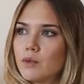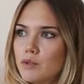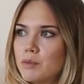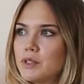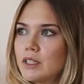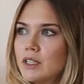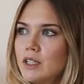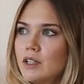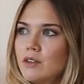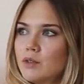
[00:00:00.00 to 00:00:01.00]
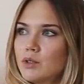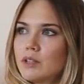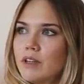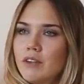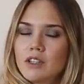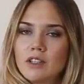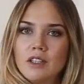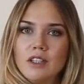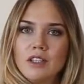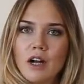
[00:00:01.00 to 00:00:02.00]
Господи, вот, наверное,
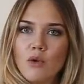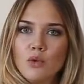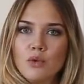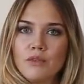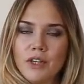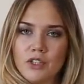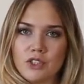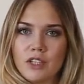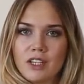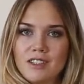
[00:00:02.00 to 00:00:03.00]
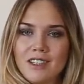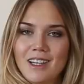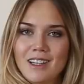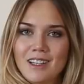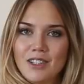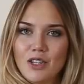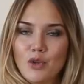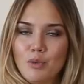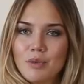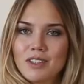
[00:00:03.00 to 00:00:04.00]
никакую вещь так сильно не
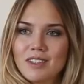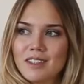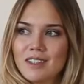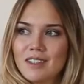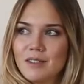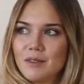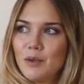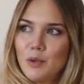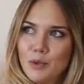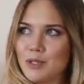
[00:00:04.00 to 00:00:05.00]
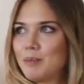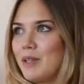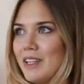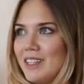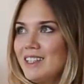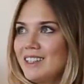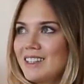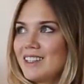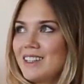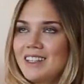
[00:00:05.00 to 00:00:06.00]
любят э, люди
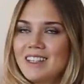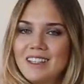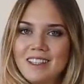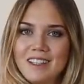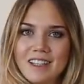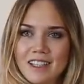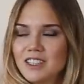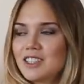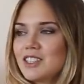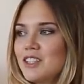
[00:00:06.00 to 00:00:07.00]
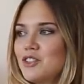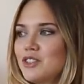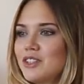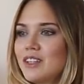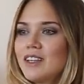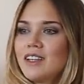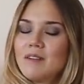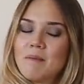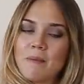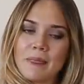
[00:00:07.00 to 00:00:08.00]
планеты и, и наши женщины,
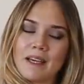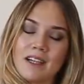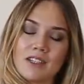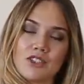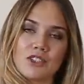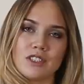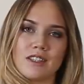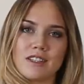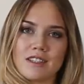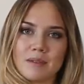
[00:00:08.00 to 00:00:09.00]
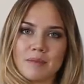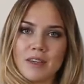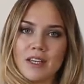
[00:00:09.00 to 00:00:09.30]
как джинсы.